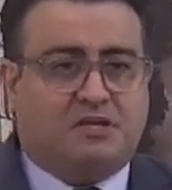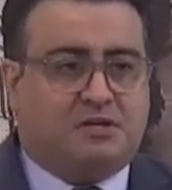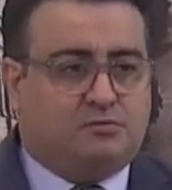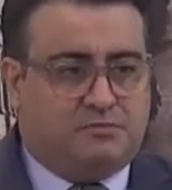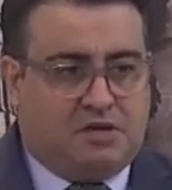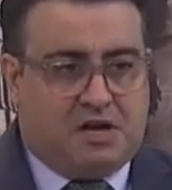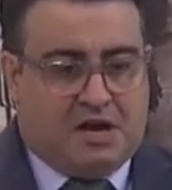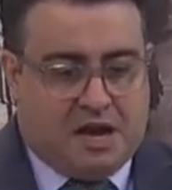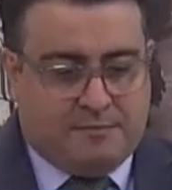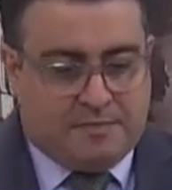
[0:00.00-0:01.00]
Então,
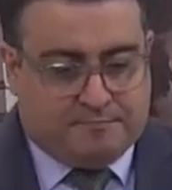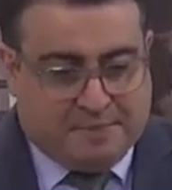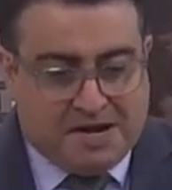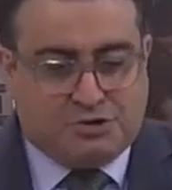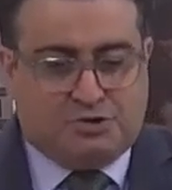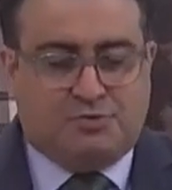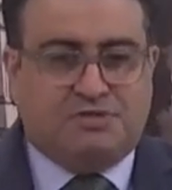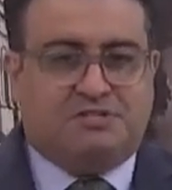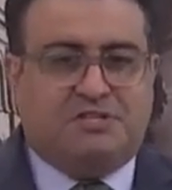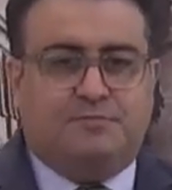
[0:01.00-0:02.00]
a parte do
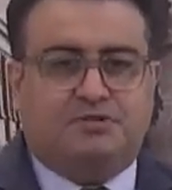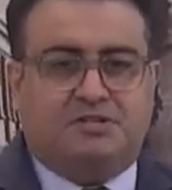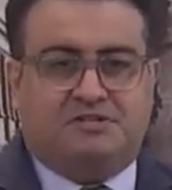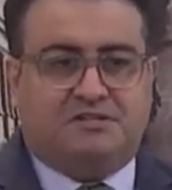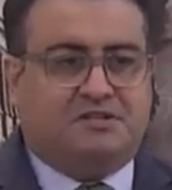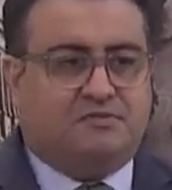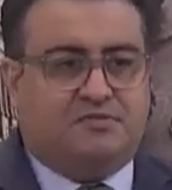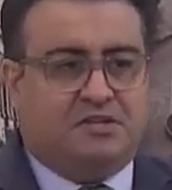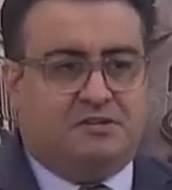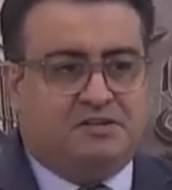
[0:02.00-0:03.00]
município já está sendo
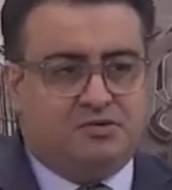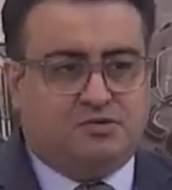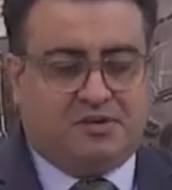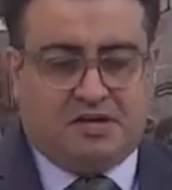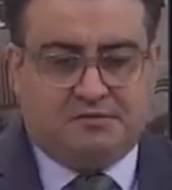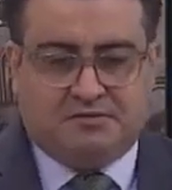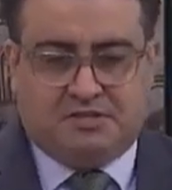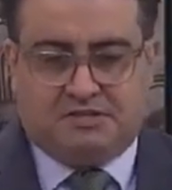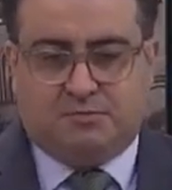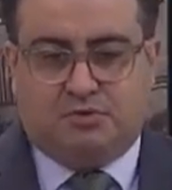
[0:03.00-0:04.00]
feita nisso, né,
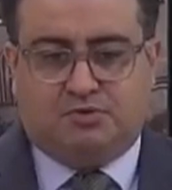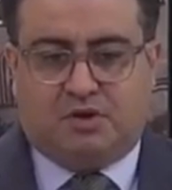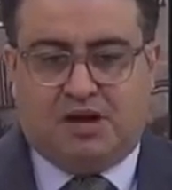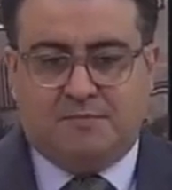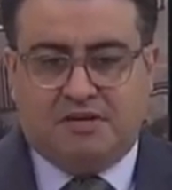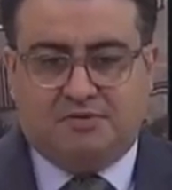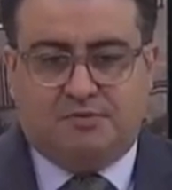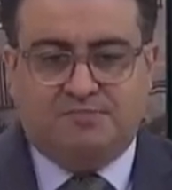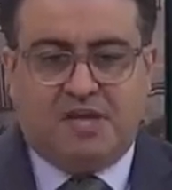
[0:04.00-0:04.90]
esse monitoramento.